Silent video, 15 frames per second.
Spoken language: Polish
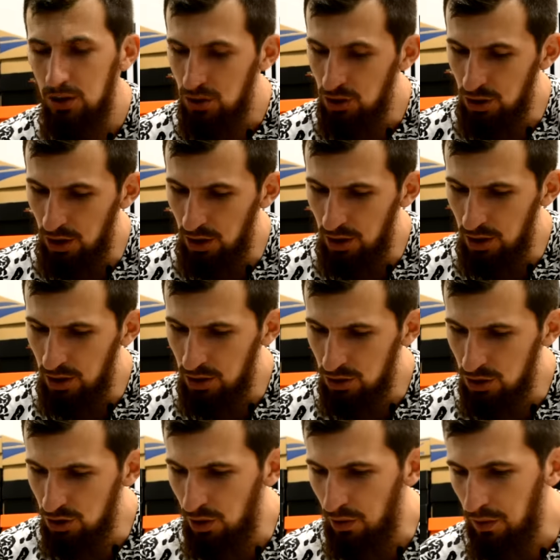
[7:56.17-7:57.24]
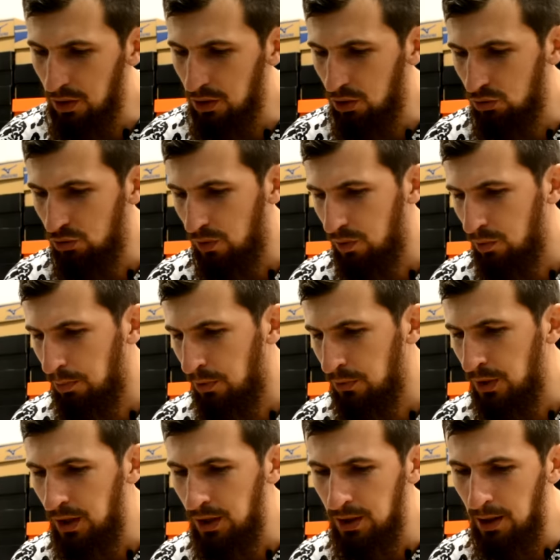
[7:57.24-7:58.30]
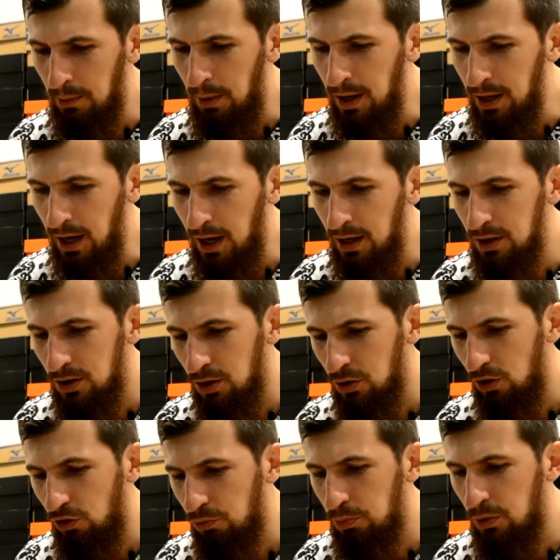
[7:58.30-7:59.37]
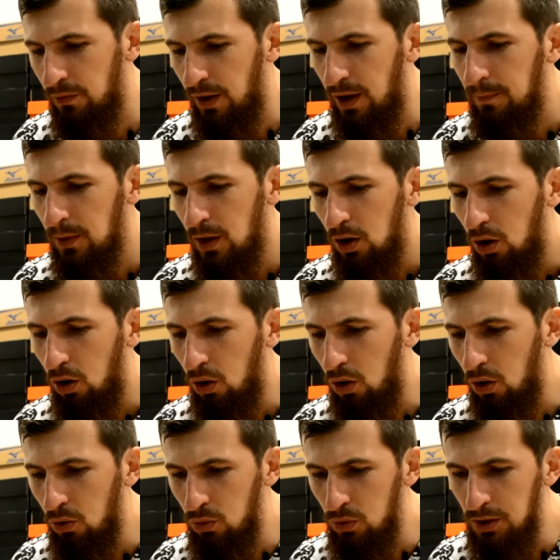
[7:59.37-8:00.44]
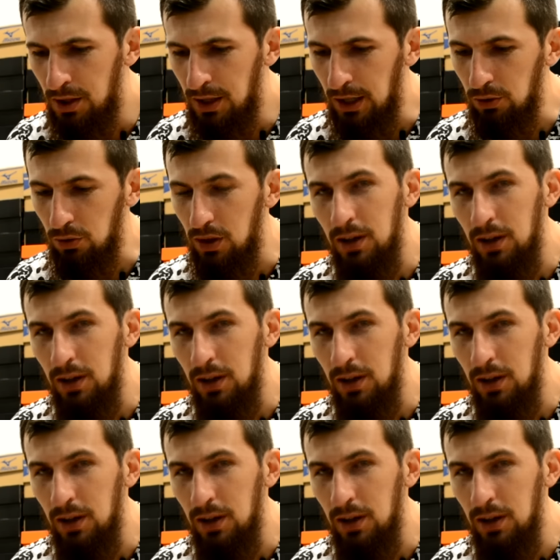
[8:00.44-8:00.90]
czy, czy szorstki, to już jest zupełnie inna bajka i to też wpływa o, ogólnie na to.